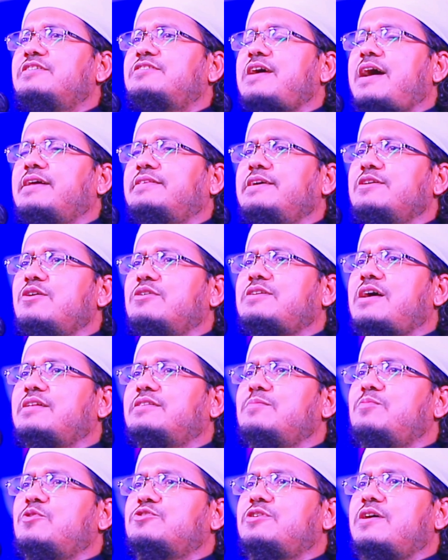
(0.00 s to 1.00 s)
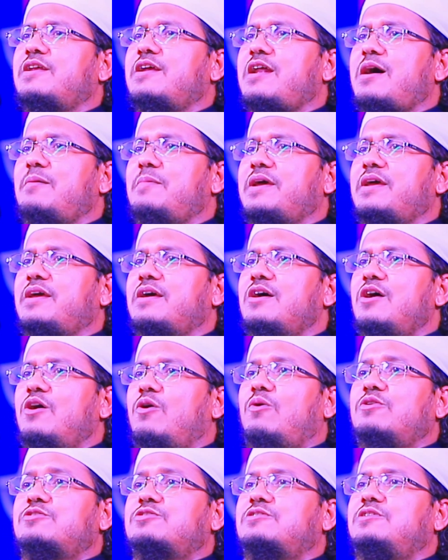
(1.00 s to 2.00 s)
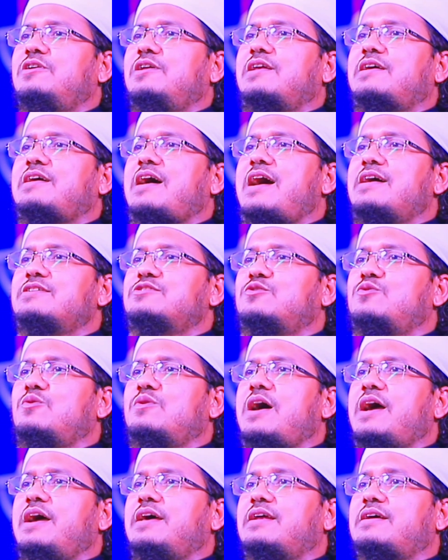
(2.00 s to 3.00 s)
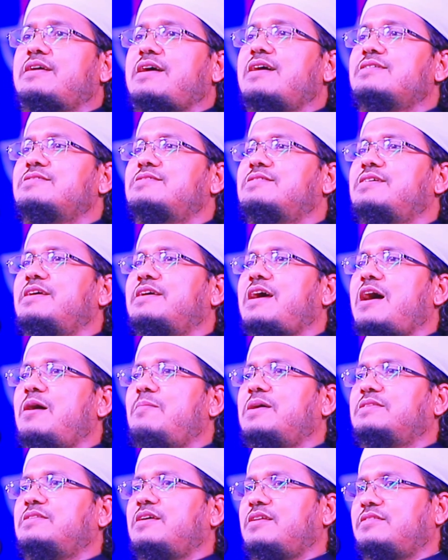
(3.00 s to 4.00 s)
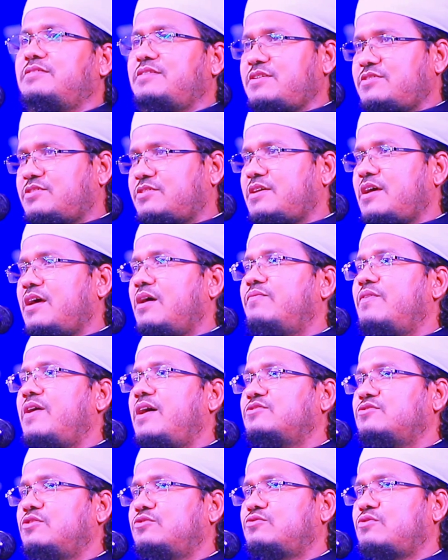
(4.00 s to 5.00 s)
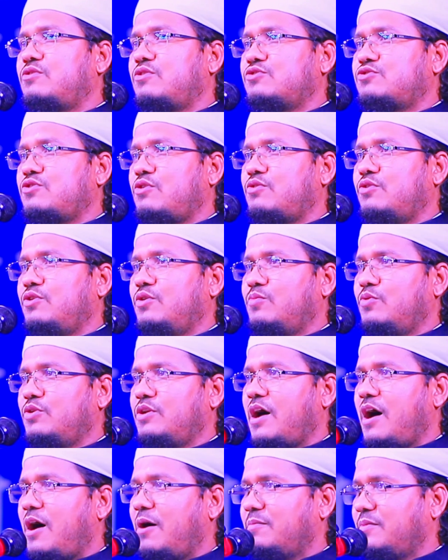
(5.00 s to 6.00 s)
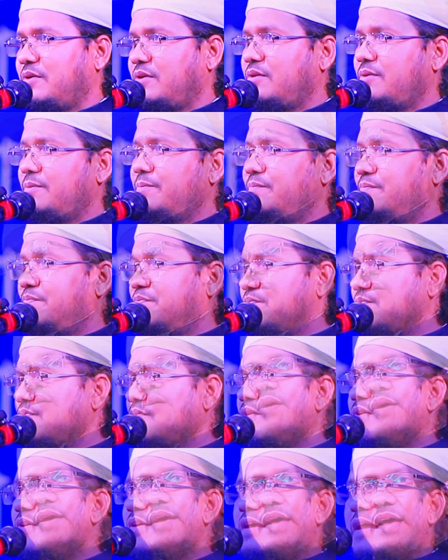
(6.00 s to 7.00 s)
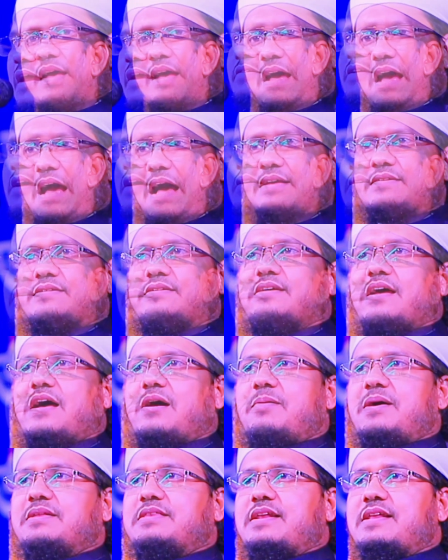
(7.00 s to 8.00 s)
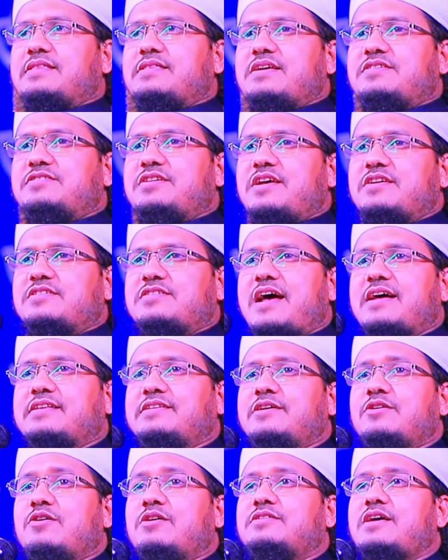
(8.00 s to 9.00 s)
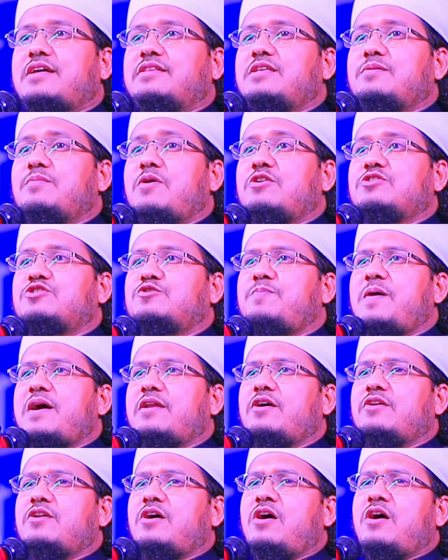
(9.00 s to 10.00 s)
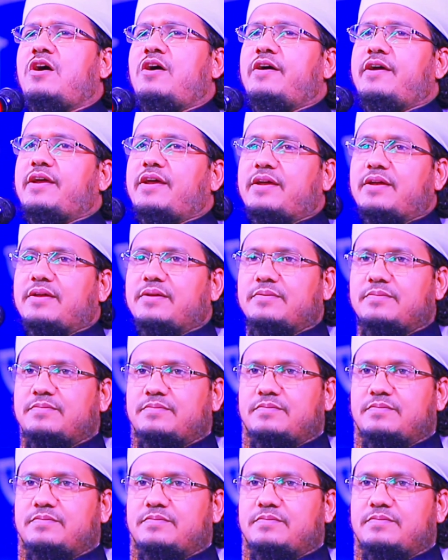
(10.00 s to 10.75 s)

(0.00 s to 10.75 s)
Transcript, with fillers: এই স্বাধীনতা দিবসের নামে অশ্লীল কাজ গুনাহের কাজ থেকে আমাদের দেশকে হেফাজত করো সকলে বলে আমি আজকে আমাদের দেশে স্বাধীনতা দিবস পালন হয়